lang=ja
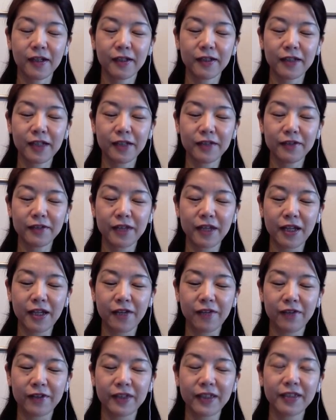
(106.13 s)
なの
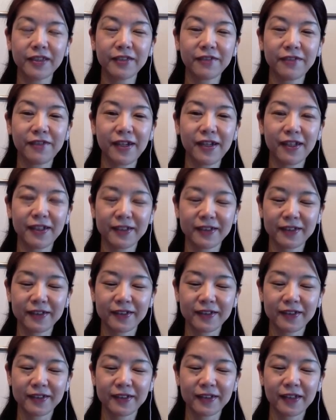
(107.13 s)
で私は
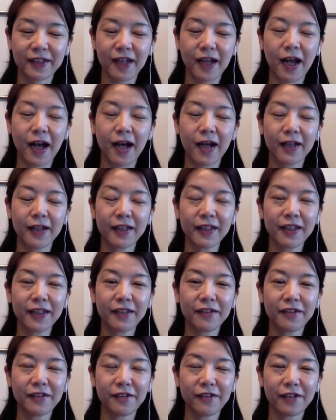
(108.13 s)
あなた
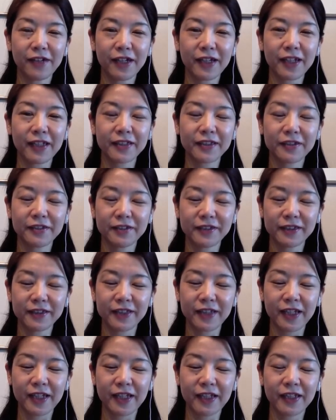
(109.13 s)
の方から上
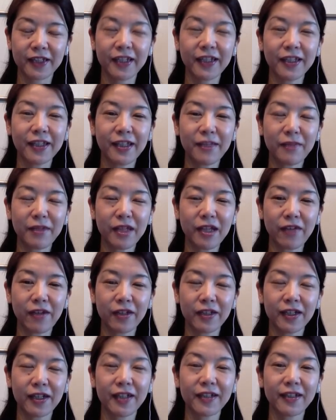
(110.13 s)
司へ聞いてみては
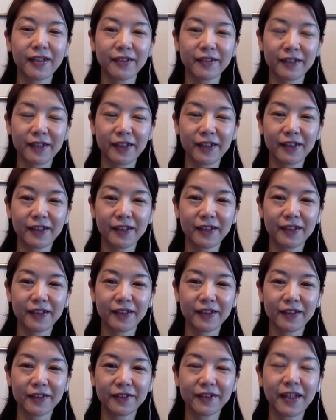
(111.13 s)
いかがですか
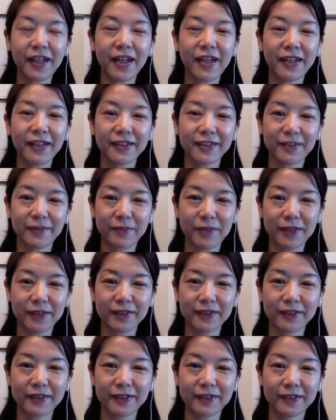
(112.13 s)
と提案しま
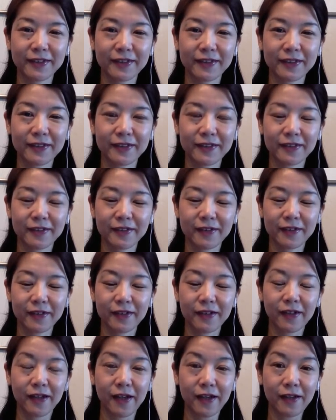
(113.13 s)
す
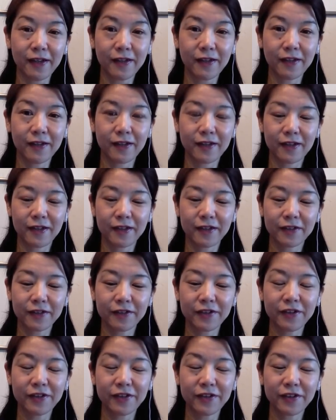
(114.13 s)
え
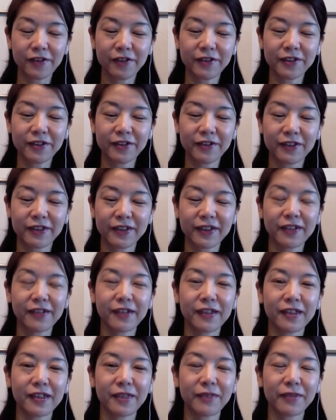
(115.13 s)
という表情をなさる
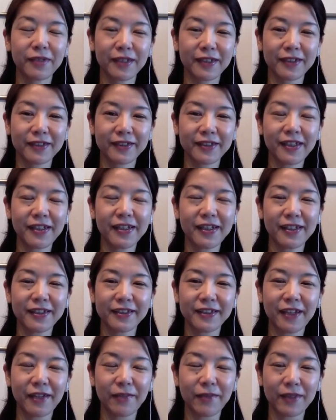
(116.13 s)
方もたくさんいらっ
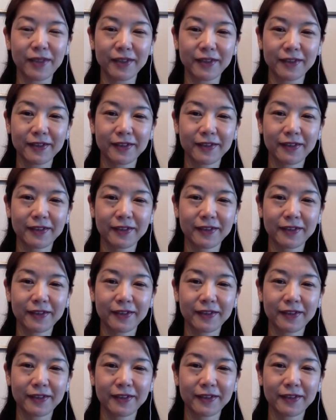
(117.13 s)
しゃいます